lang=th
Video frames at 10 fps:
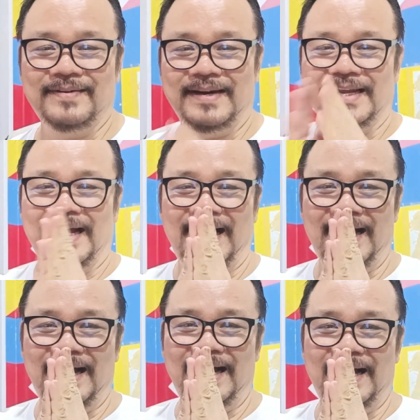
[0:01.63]
สวัสดีค
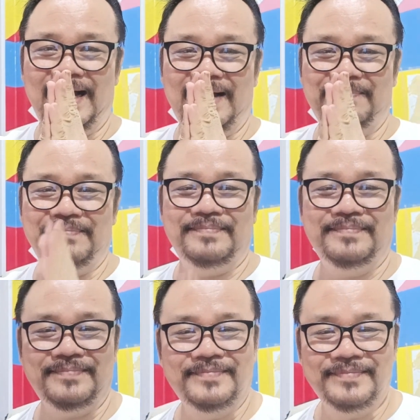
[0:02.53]
รับ
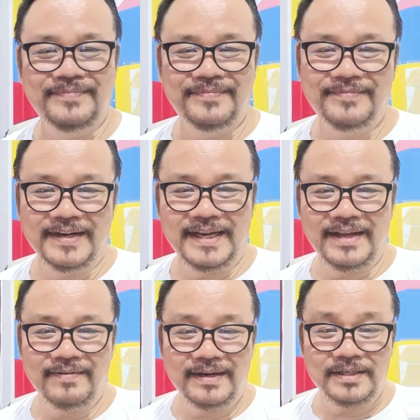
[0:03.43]
วัส
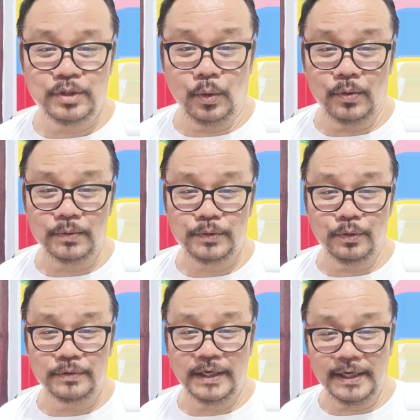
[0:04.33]
ดีวันศุกร์
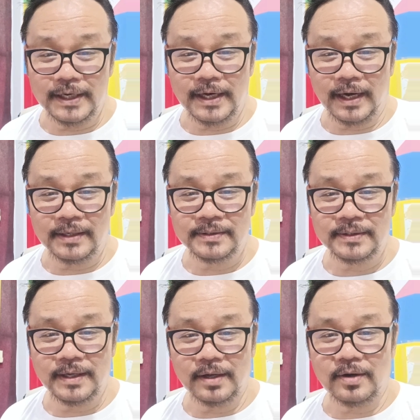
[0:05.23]
ศุกร์สิ้นเดือน
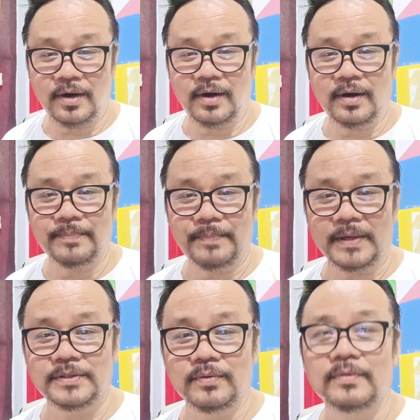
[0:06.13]
แล้วก็
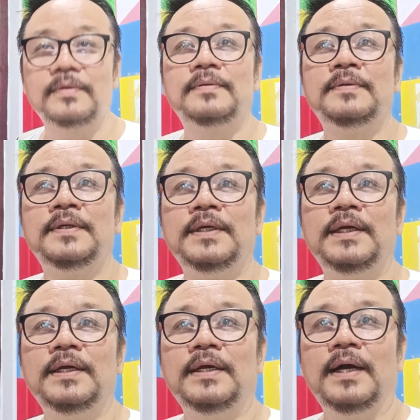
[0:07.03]
เป็นศุกร์
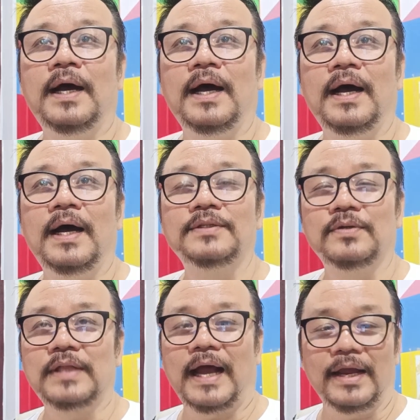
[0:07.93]

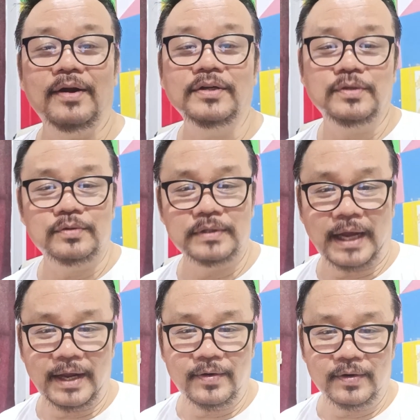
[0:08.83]
สุดท้ายเนาะศุกร์สุด
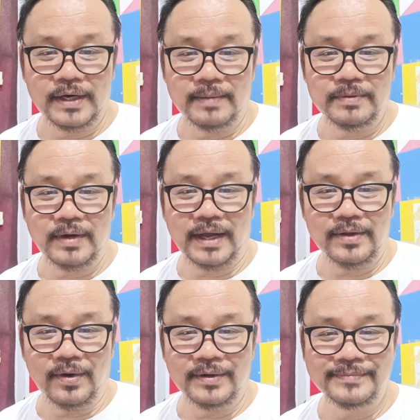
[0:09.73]
ท้ายของเดือนมิถุนา
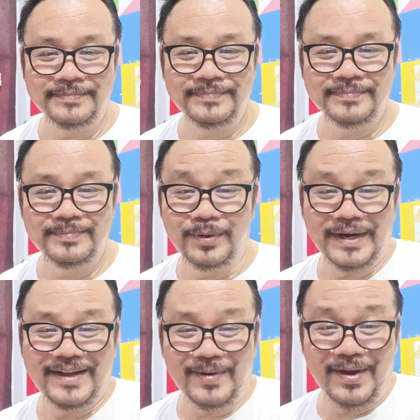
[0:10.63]
ยน พรุ่ง
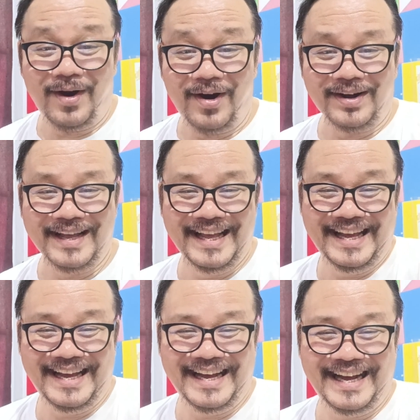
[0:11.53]
นี้หวยออก
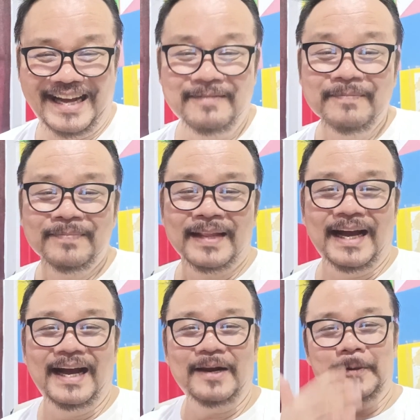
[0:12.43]

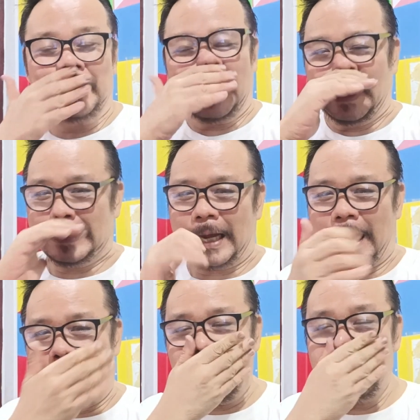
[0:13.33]
อลุงทีจะ